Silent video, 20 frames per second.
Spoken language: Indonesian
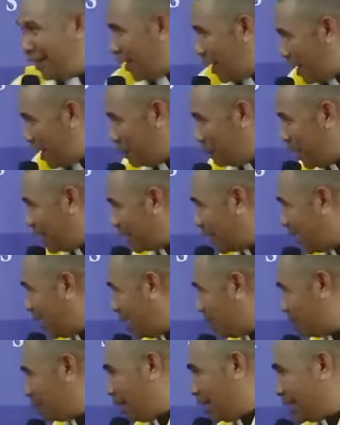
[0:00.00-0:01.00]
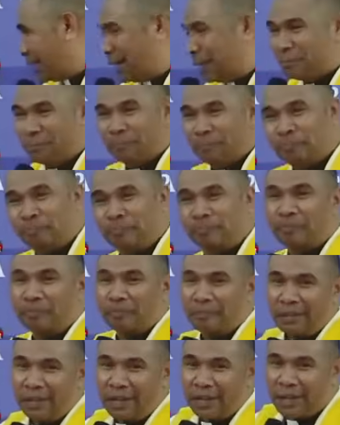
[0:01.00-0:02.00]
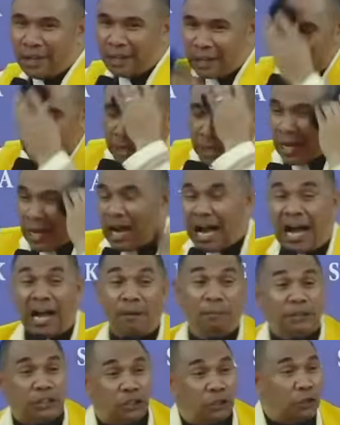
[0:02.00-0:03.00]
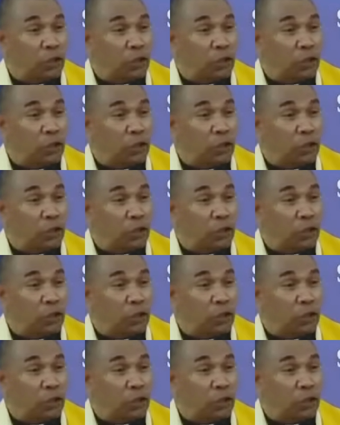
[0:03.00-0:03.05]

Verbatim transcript: Ay, mantap, mantap. Habis